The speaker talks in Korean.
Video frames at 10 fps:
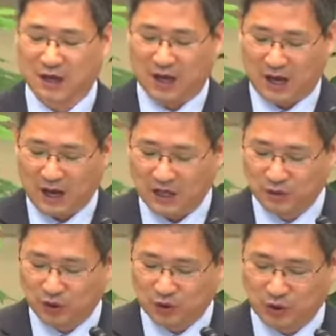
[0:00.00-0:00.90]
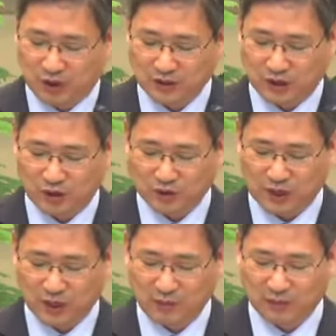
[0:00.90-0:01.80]
하나님을 두려워하지 않고
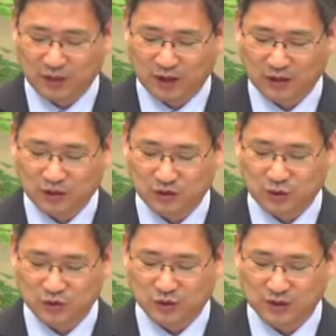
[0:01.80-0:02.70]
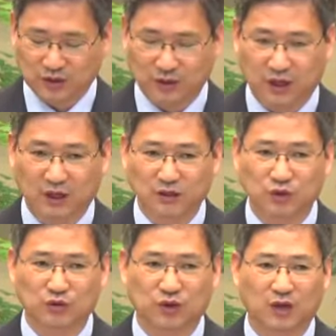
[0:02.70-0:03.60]
자기 마음대로 했던 족속이 있었는데 그
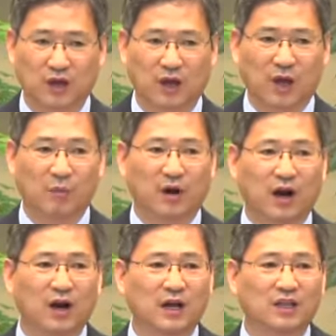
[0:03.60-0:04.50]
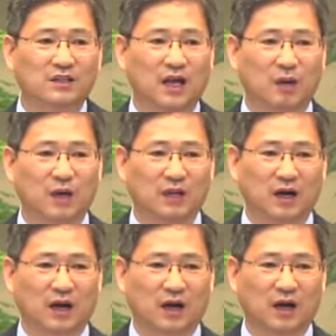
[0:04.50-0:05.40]
족속이 멀리 있는 사람이
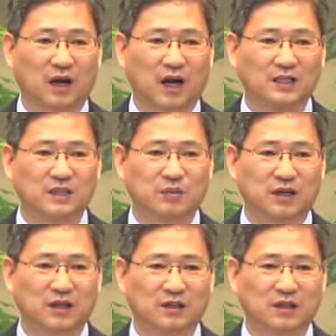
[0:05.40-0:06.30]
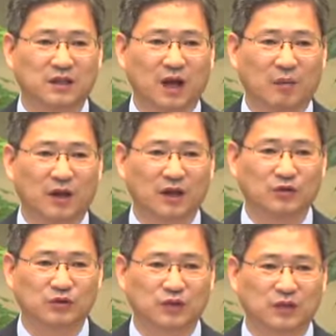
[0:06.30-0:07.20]
아니라 한 집안이었던 아말렉
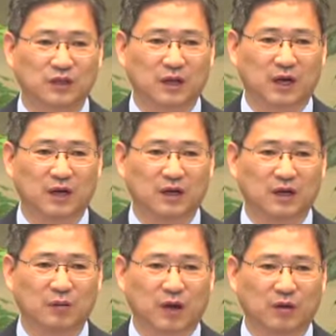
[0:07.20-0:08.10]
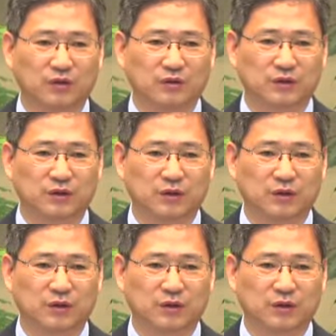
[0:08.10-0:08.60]
족속이었다. 그렇게 말하고 있죠.